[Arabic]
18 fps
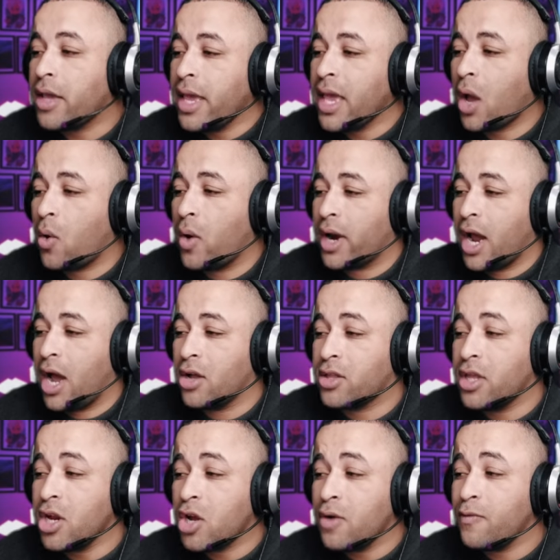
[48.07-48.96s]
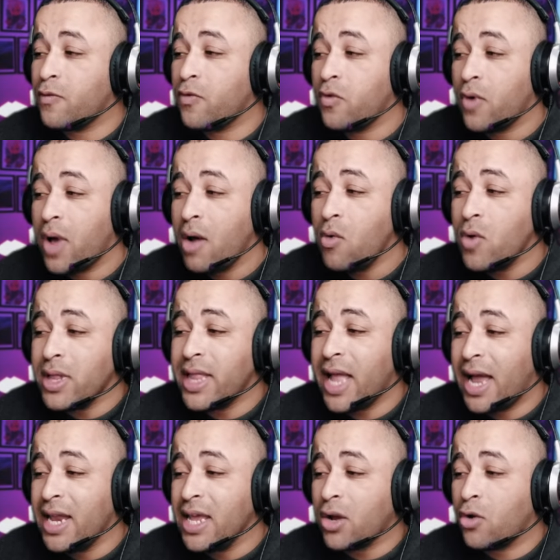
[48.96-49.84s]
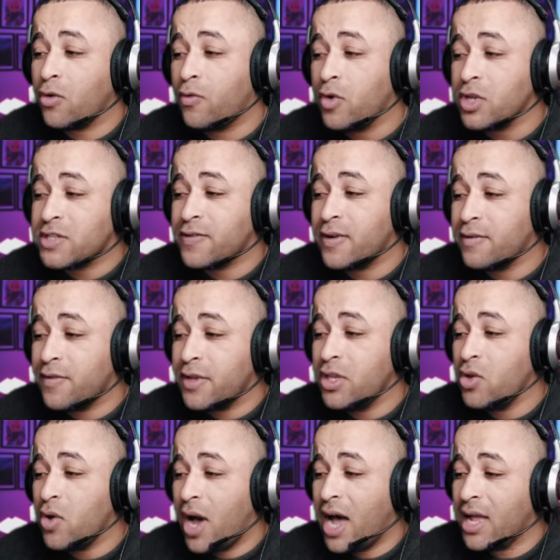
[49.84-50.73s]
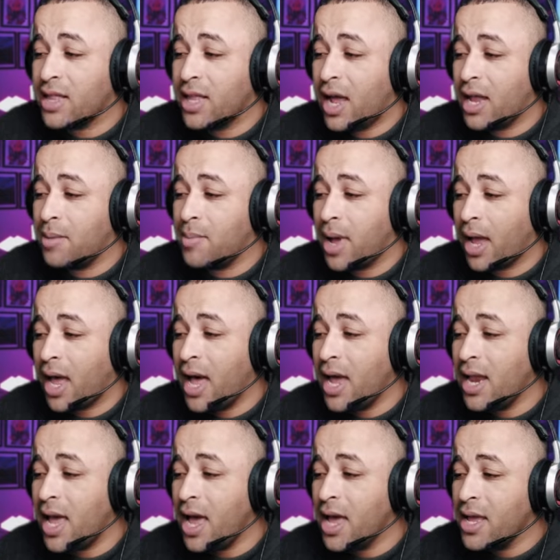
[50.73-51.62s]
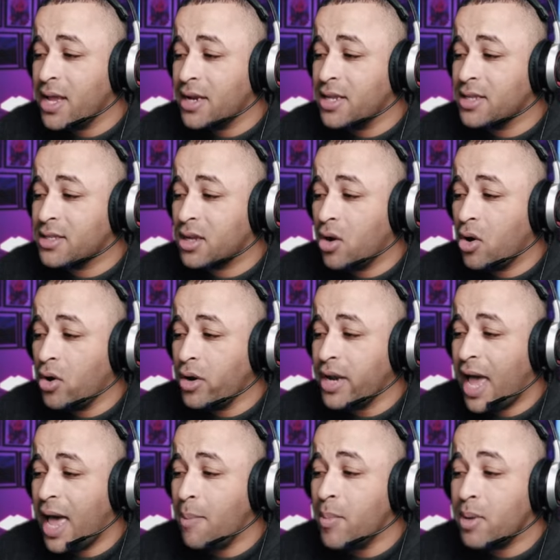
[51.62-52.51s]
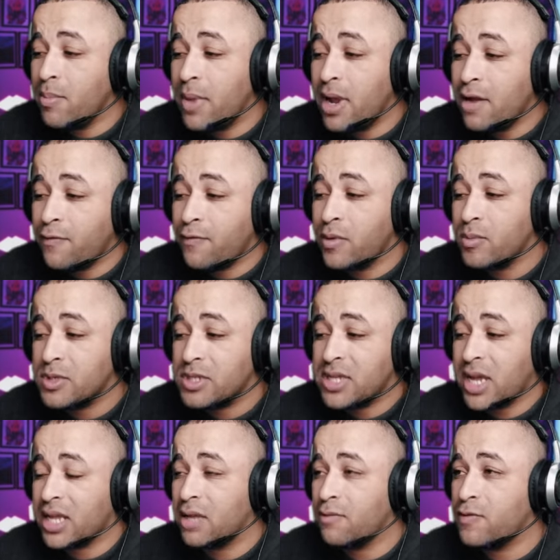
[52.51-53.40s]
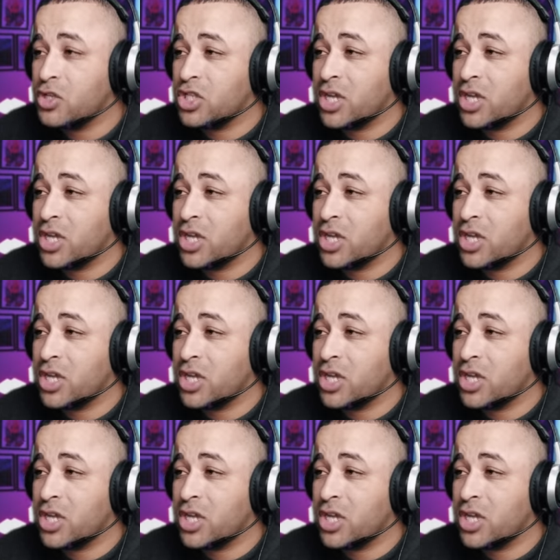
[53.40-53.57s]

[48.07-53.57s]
اوكي يا اخوان راح احط لكم في اول تعليق وفي وصف الفيديو هذا المقاله نزل هون نحمل ملف المستخدم في